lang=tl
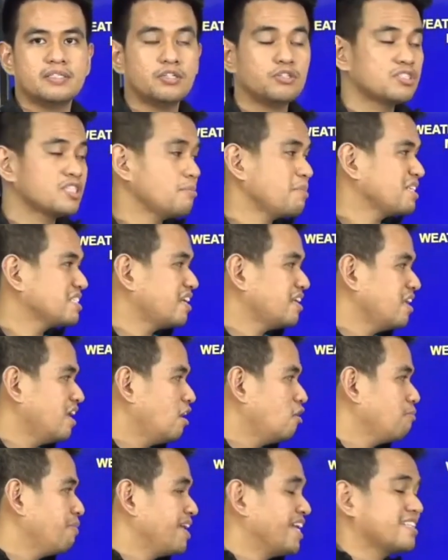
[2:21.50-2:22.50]
Dito sa
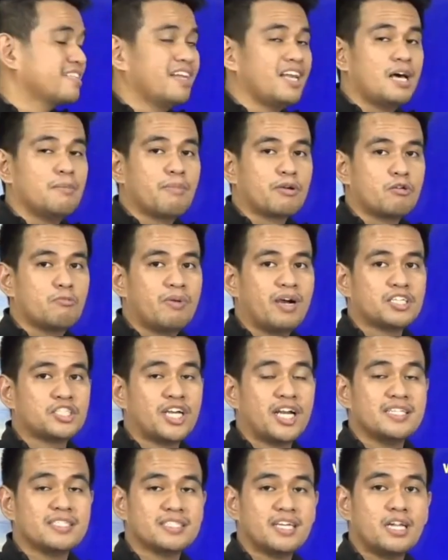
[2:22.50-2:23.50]
Mindanao, malit na lamang yung mga
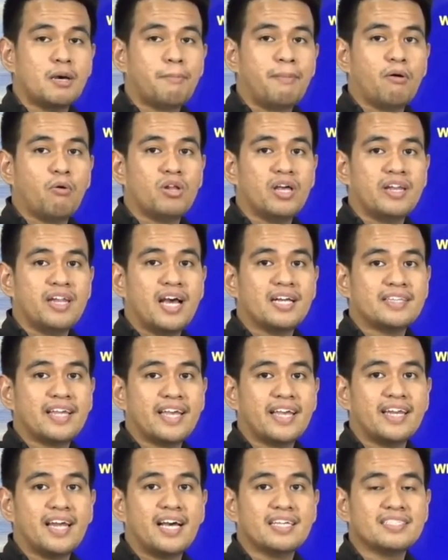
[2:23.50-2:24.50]
tsansa ng pag-ulan na
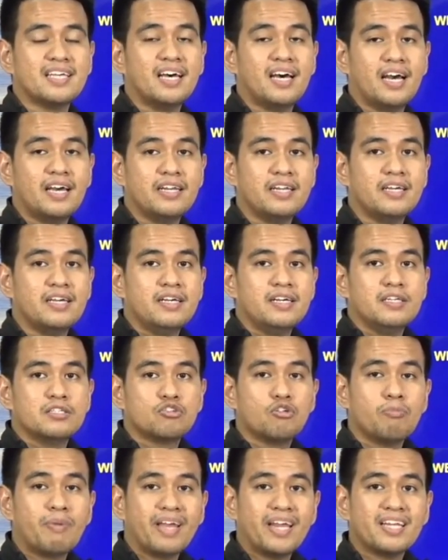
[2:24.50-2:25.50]
ating inaasahan.
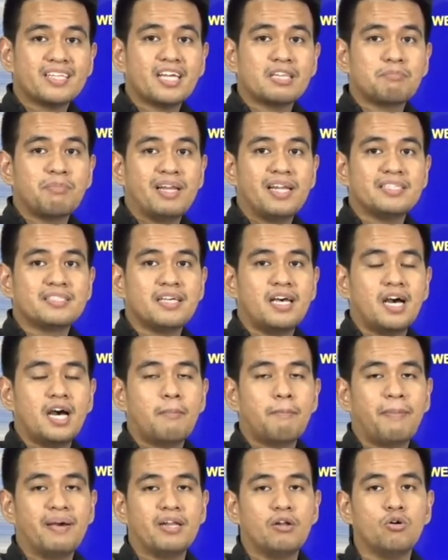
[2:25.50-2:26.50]
So mainit at
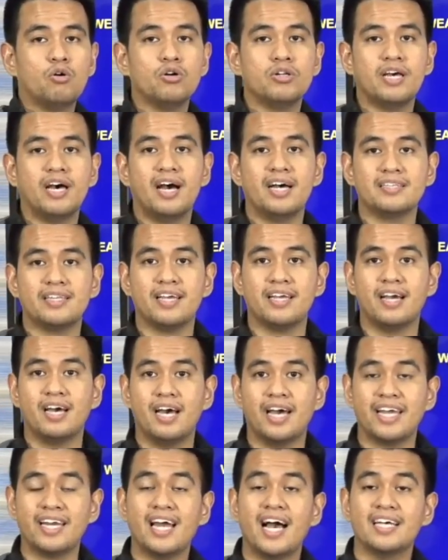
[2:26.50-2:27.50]
malinsangang panahon ang ating
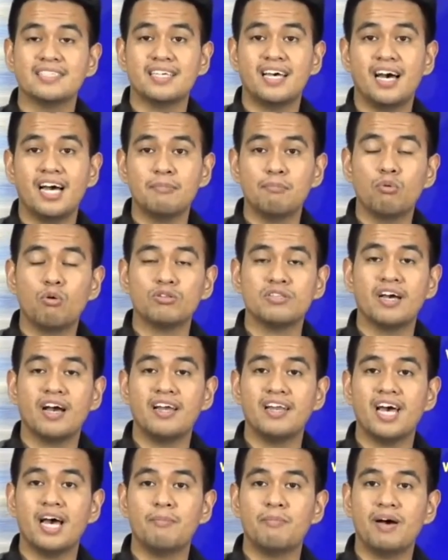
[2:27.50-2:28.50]
uh, inaasahan bukod
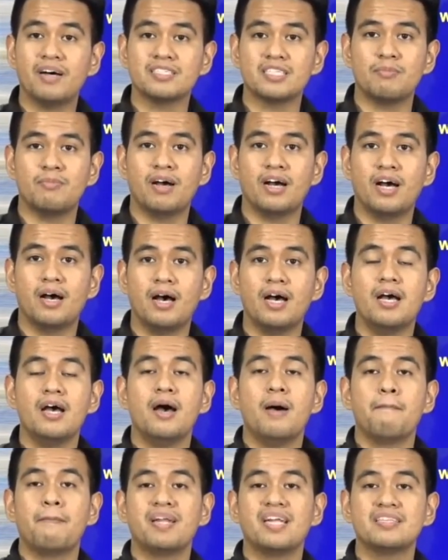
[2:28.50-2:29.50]
na nga lamang sa mga
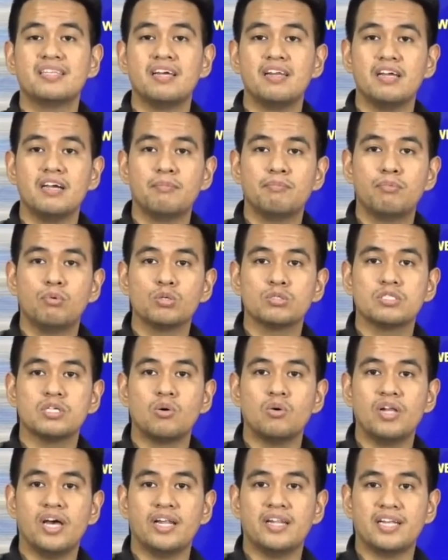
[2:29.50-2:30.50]
kalandali ang buhos
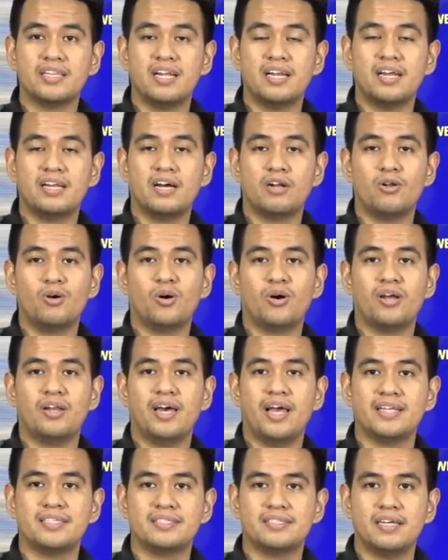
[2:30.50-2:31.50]
ng ulan na dala ng
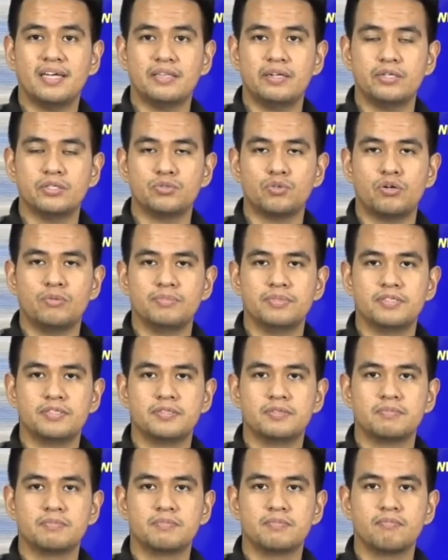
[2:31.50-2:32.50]
localized
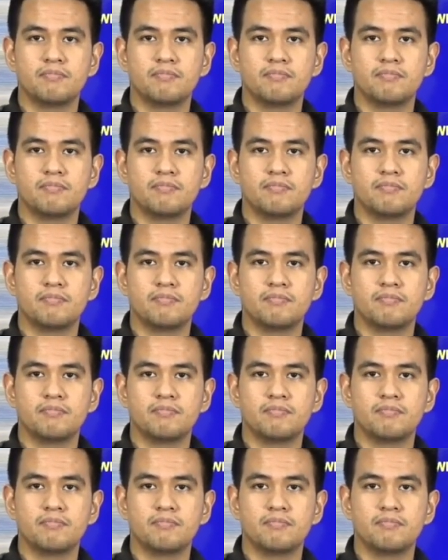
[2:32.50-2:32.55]
thunderstorms.